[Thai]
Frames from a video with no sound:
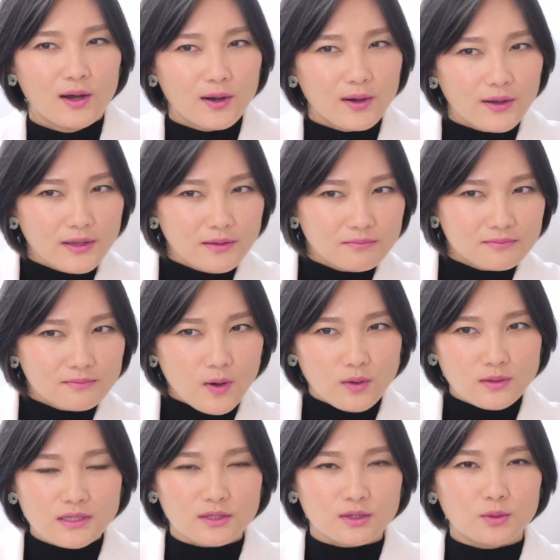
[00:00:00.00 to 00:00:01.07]
เฮ้ยมอง
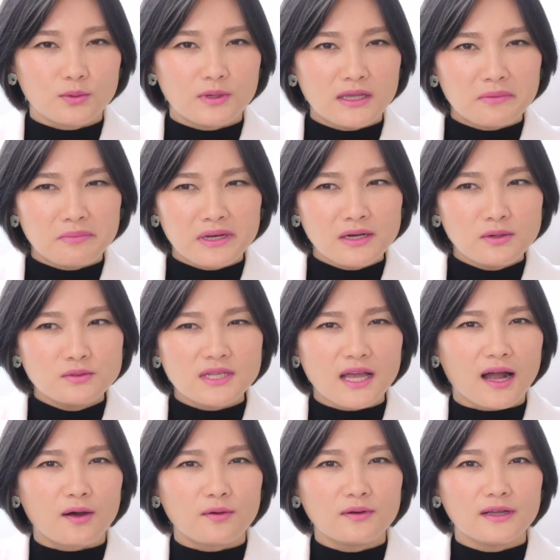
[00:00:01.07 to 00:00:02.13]
จากตรงนี้ยังไม่ได้รู้จั
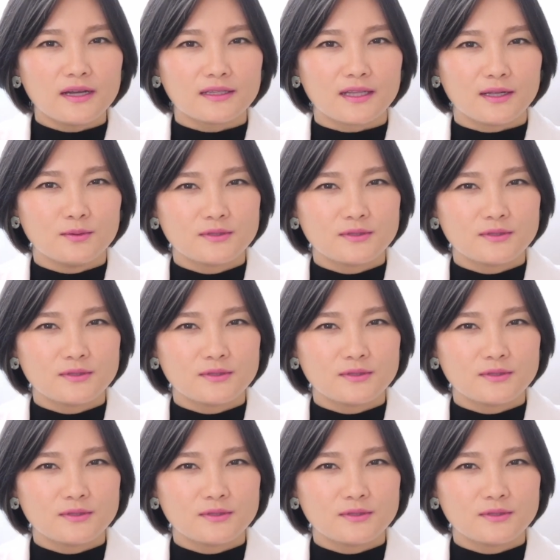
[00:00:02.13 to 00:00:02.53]
กเขาเลยอะแต่